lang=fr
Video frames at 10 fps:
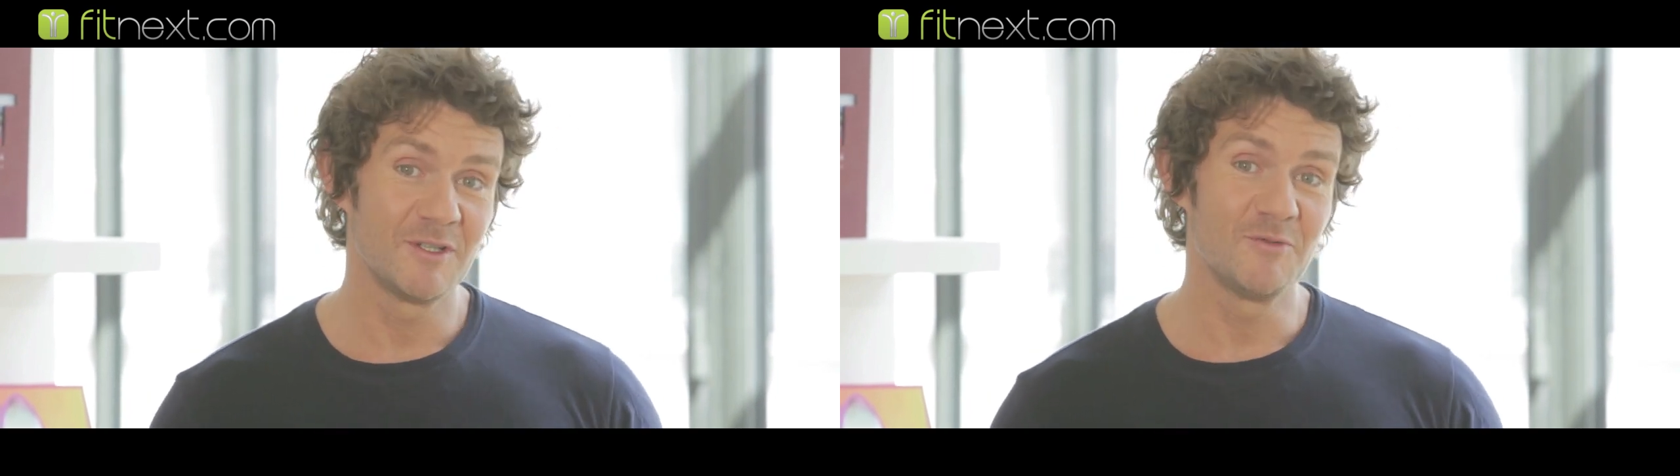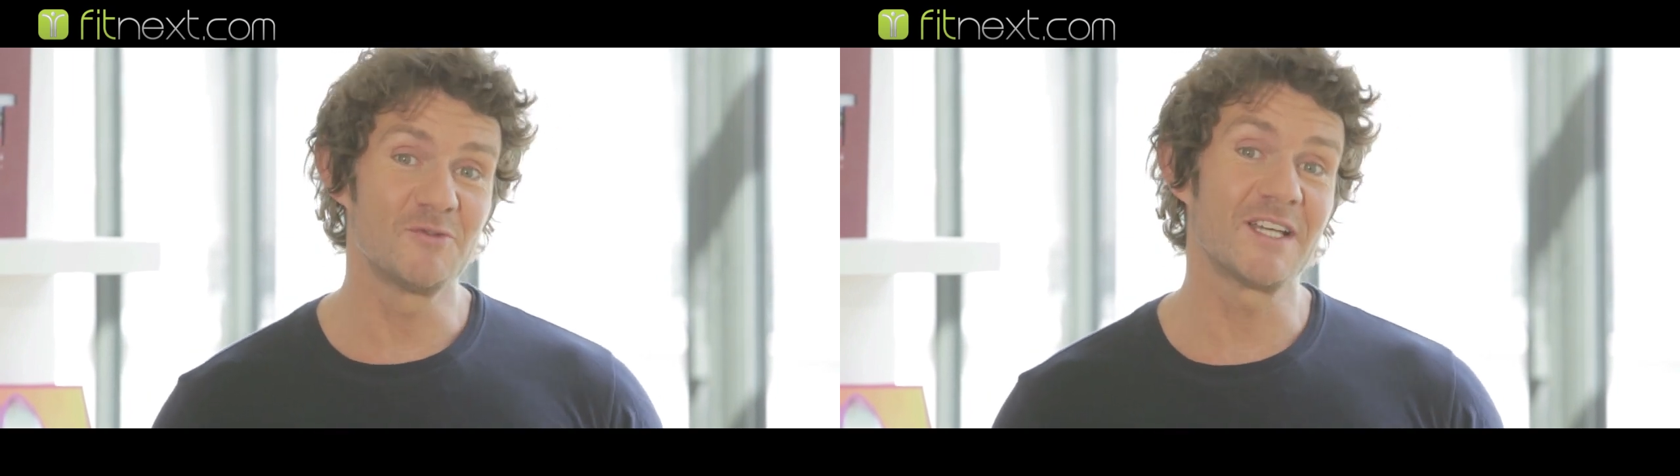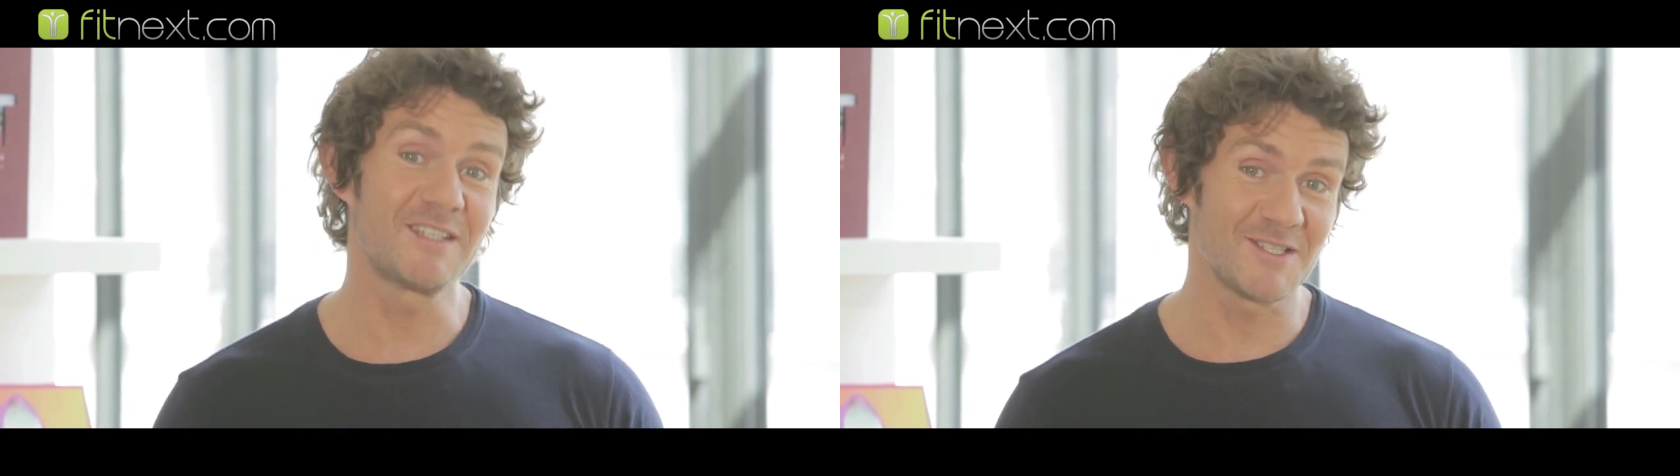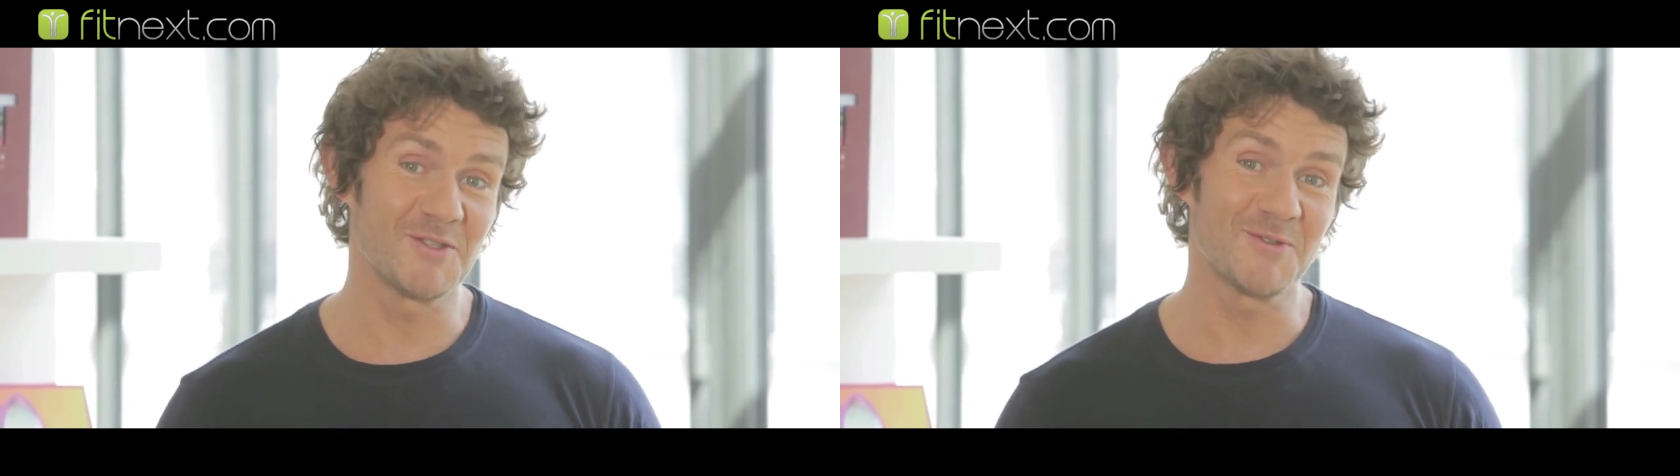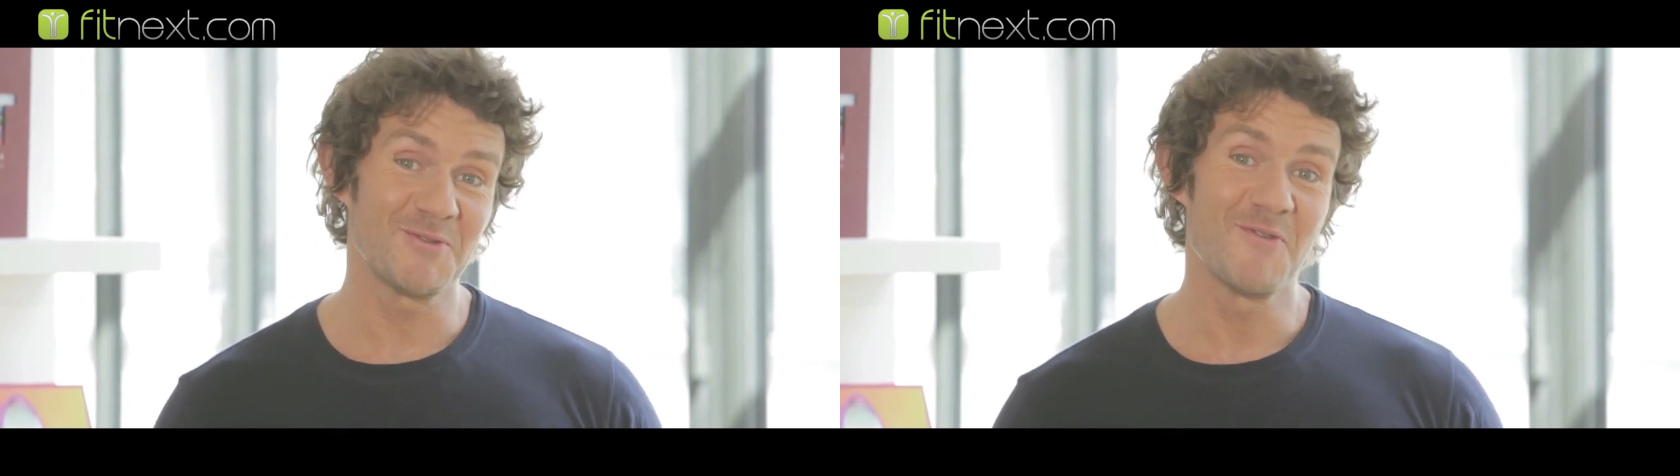nous
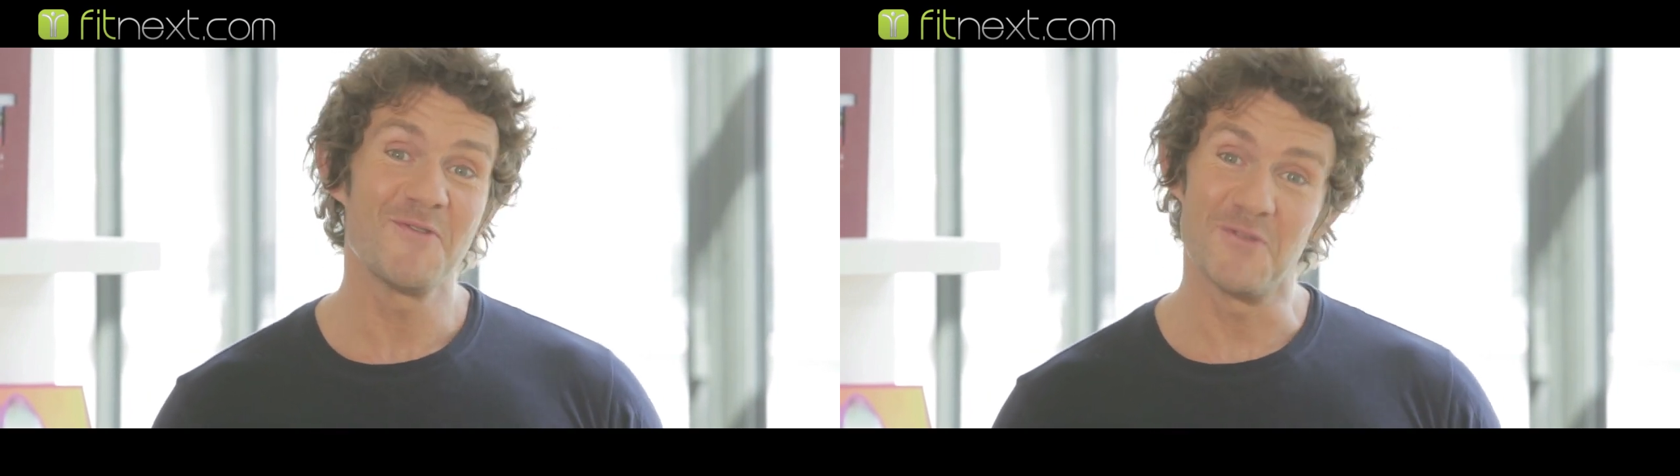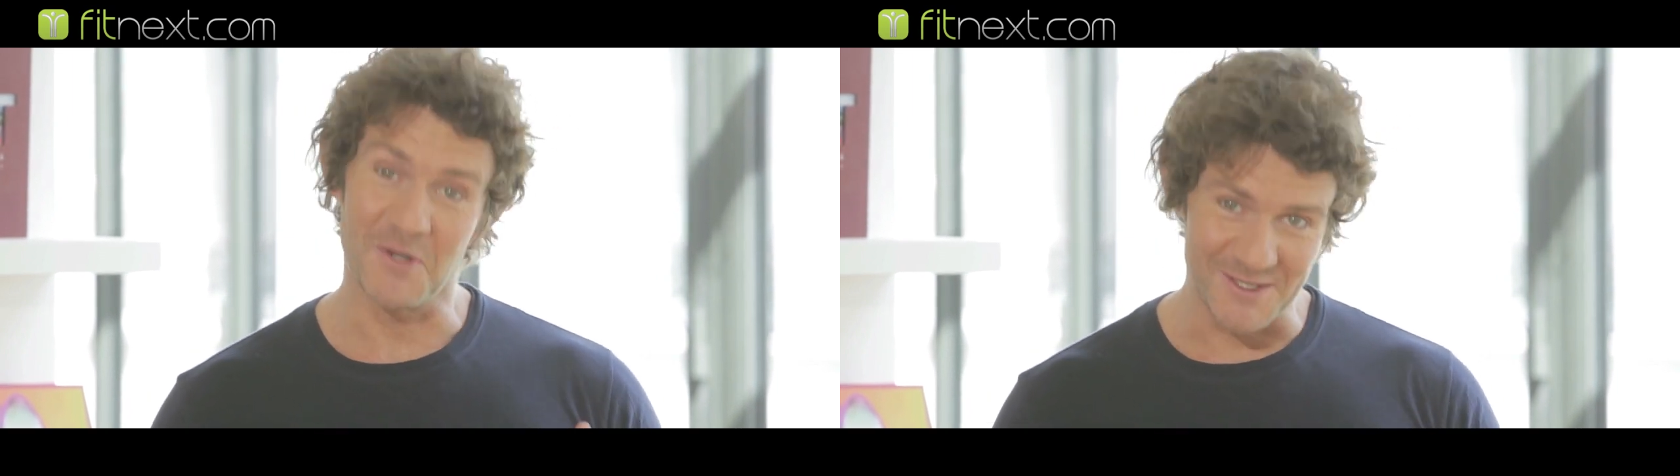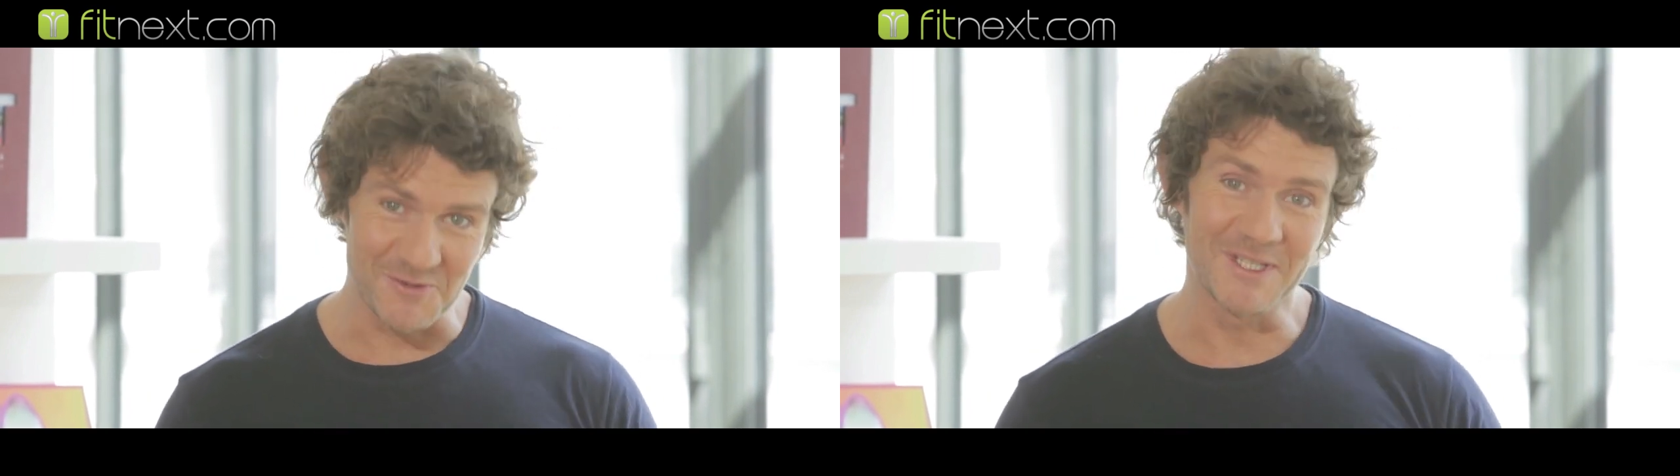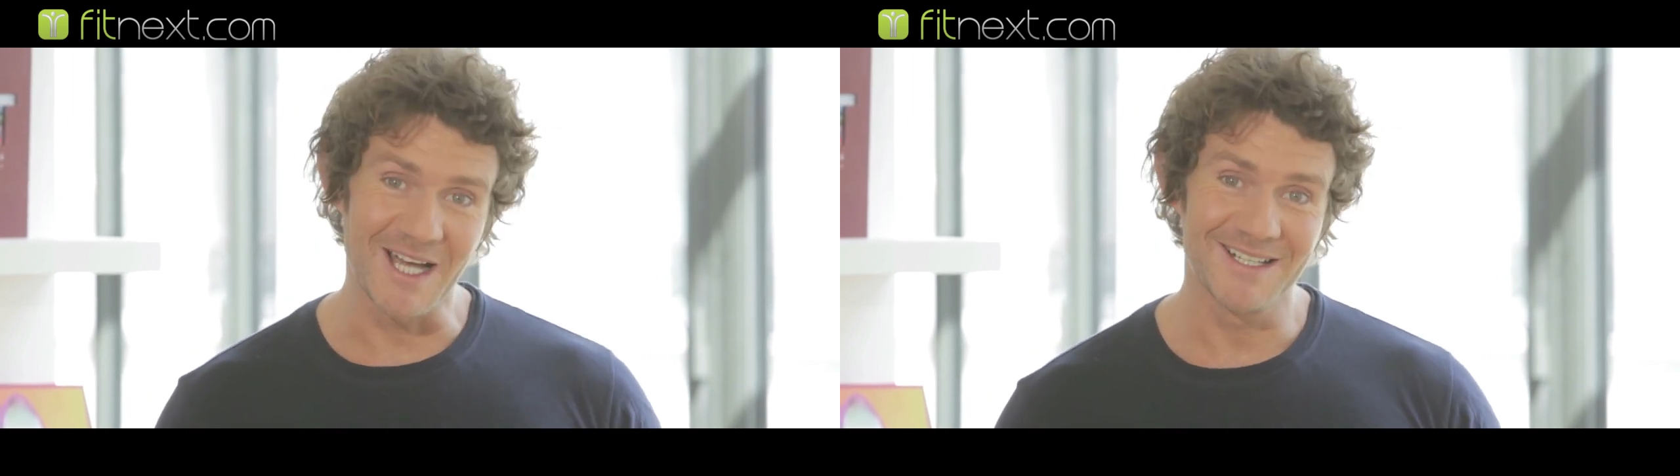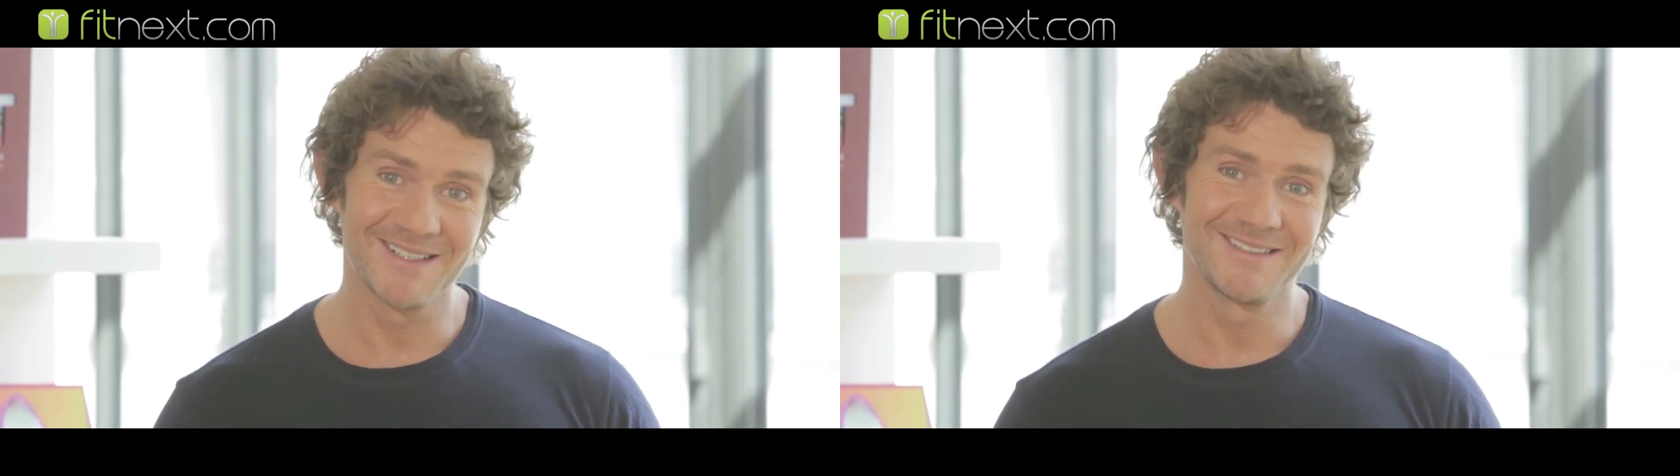atteignions vos
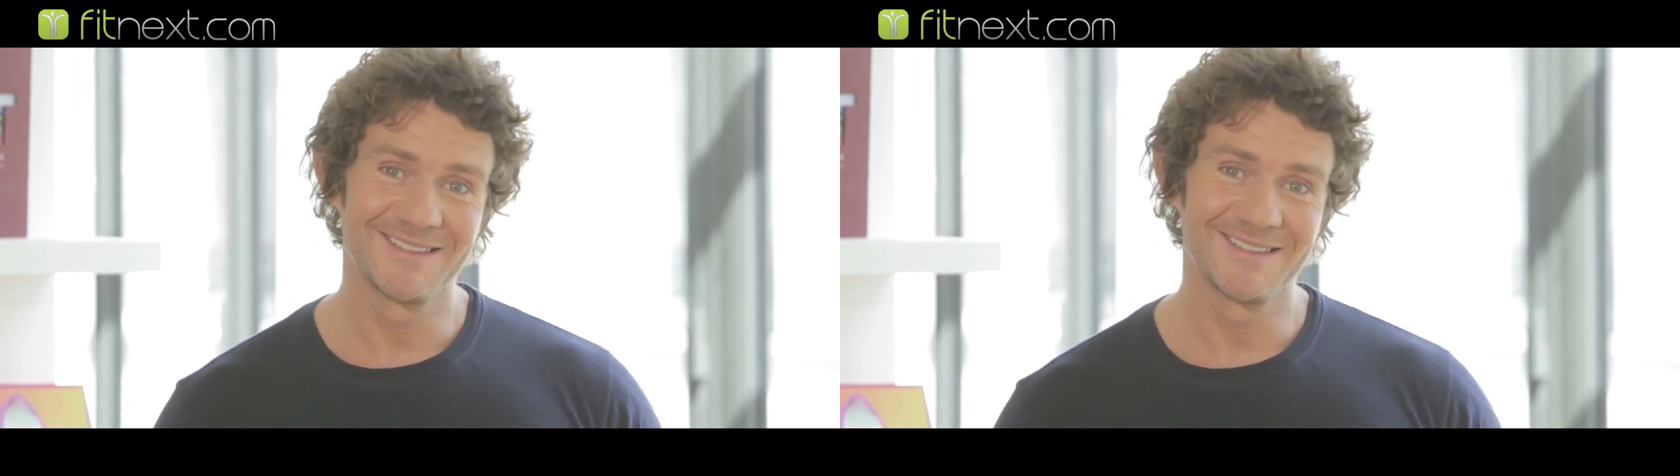résultats.